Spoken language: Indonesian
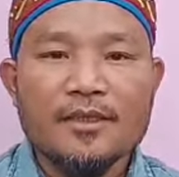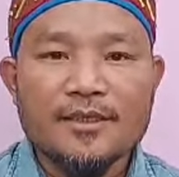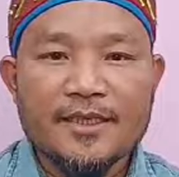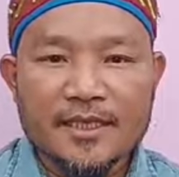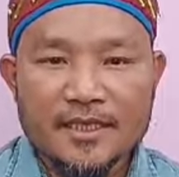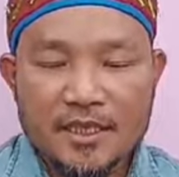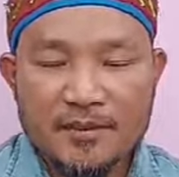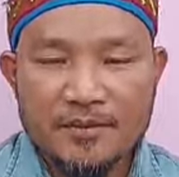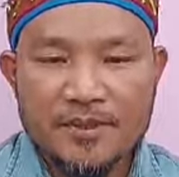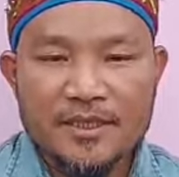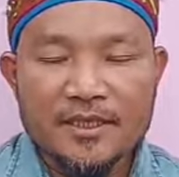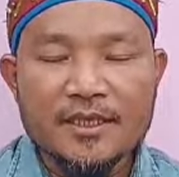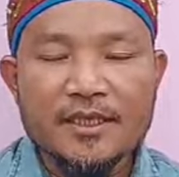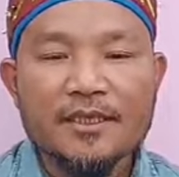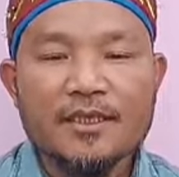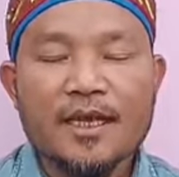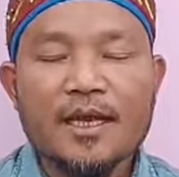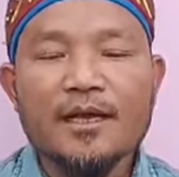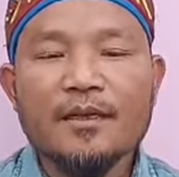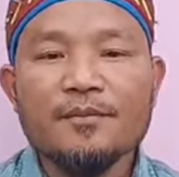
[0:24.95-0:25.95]
GSMC
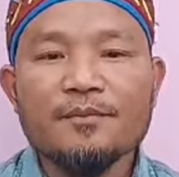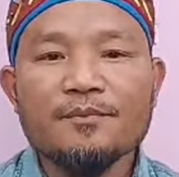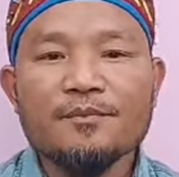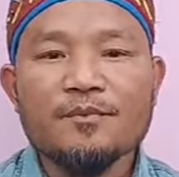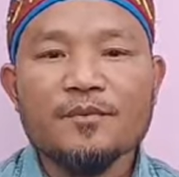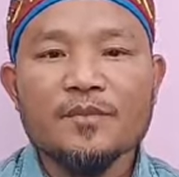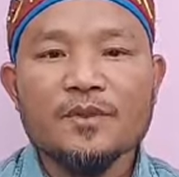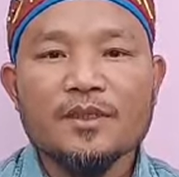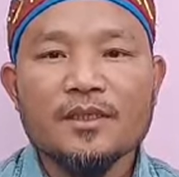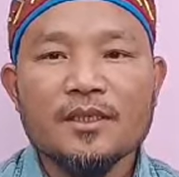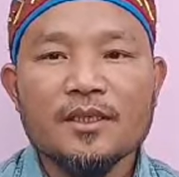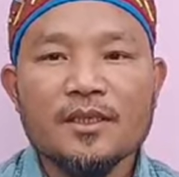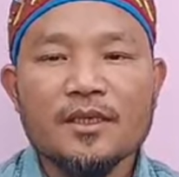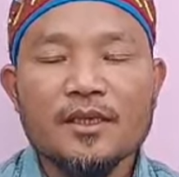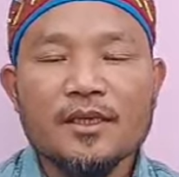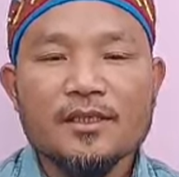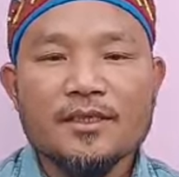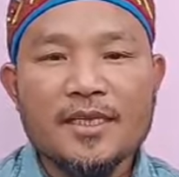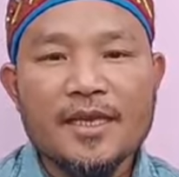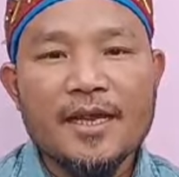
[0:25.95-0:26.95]
ni kita
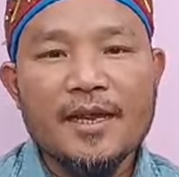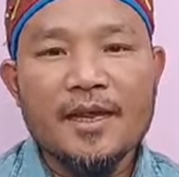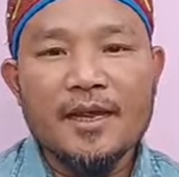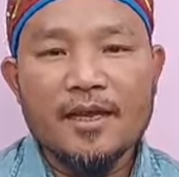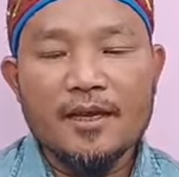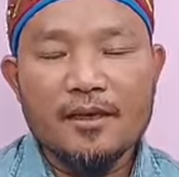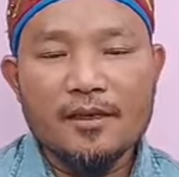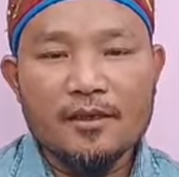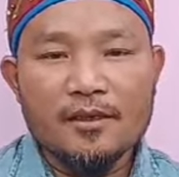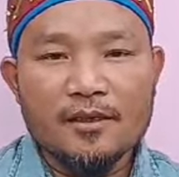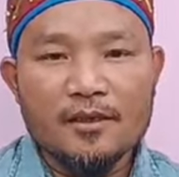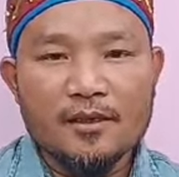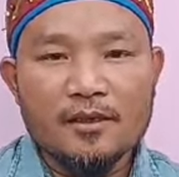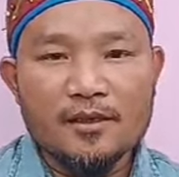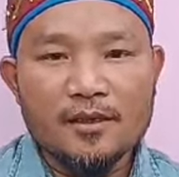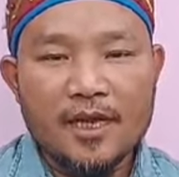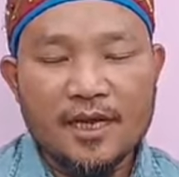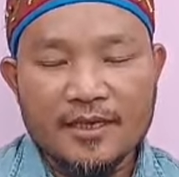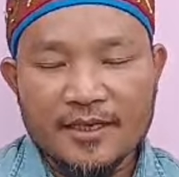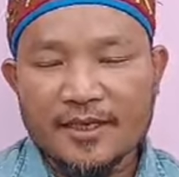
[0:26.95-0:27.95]
J,
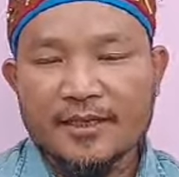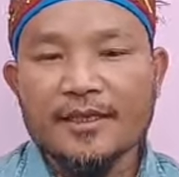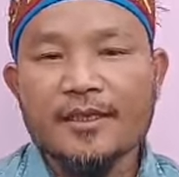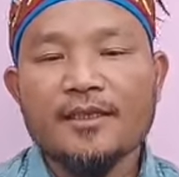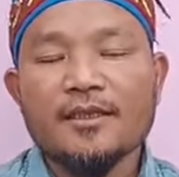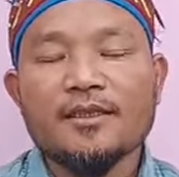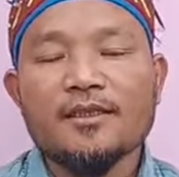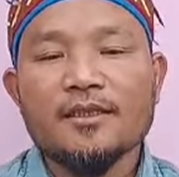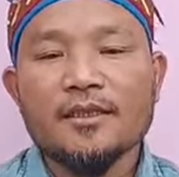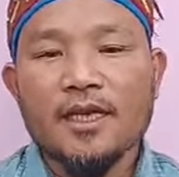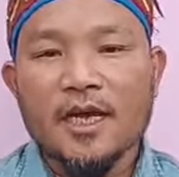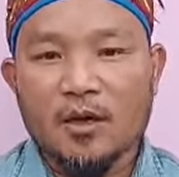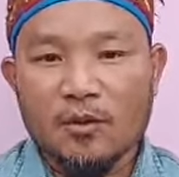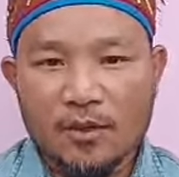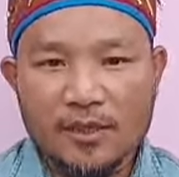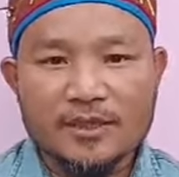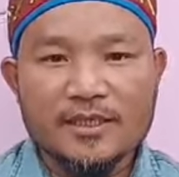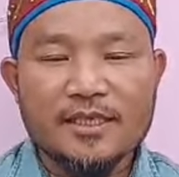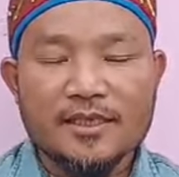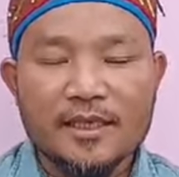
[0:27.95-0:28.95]
khandritan
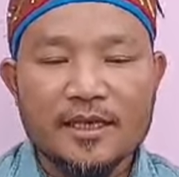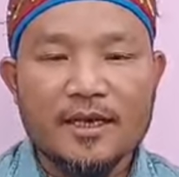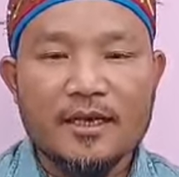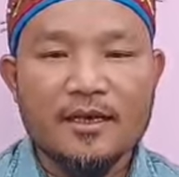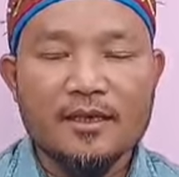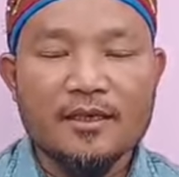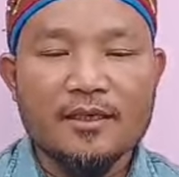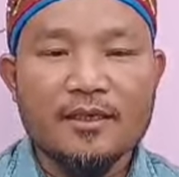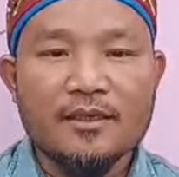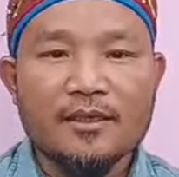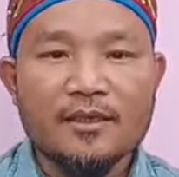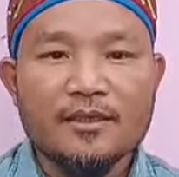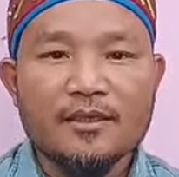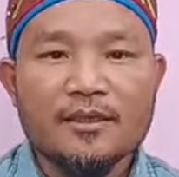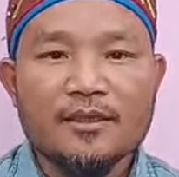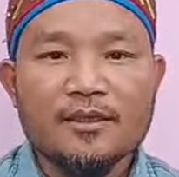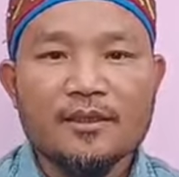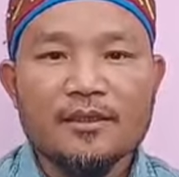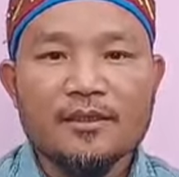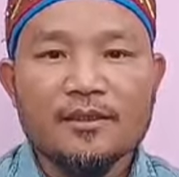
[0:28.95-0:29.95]
Karolin statement
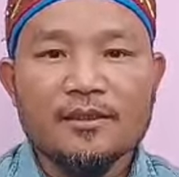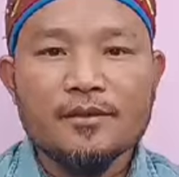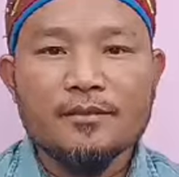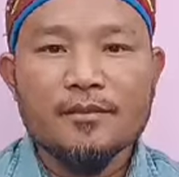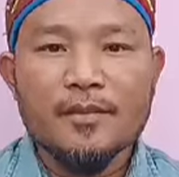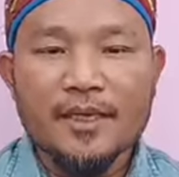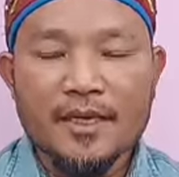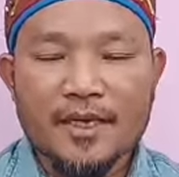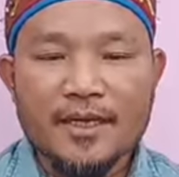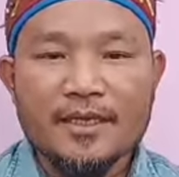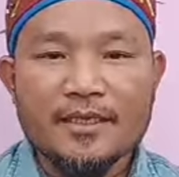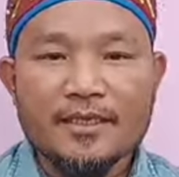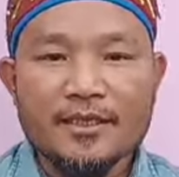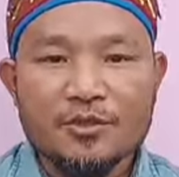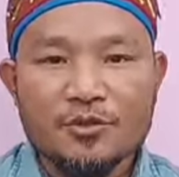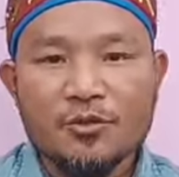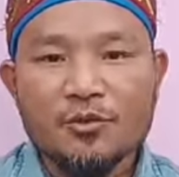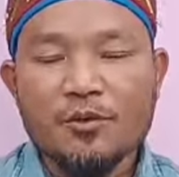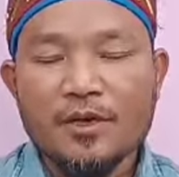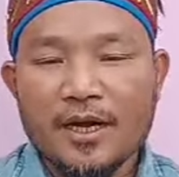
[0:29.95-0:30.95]

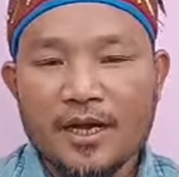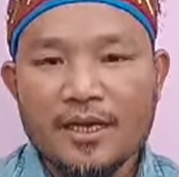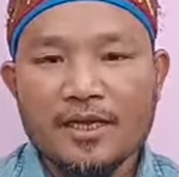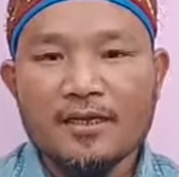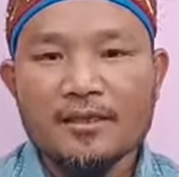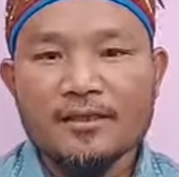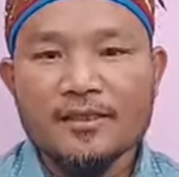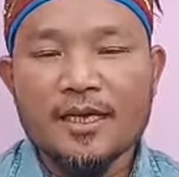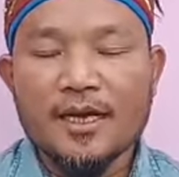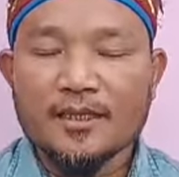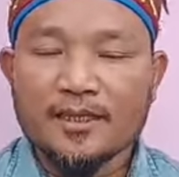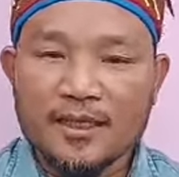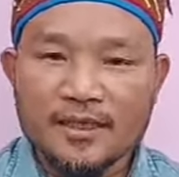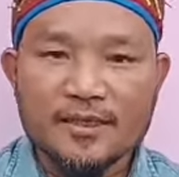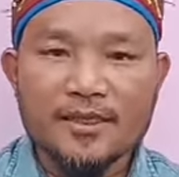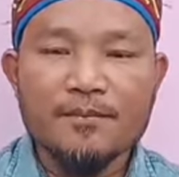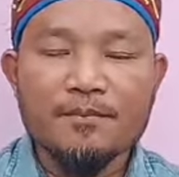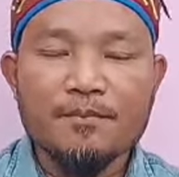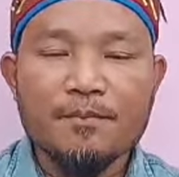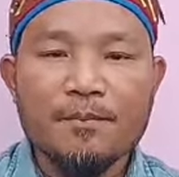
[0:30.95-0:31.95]
menge ishugar ai chakati
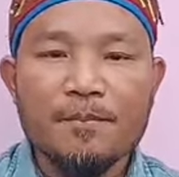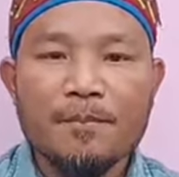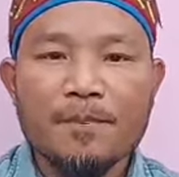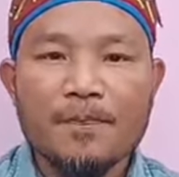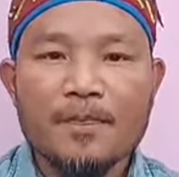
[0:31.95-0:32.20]
acham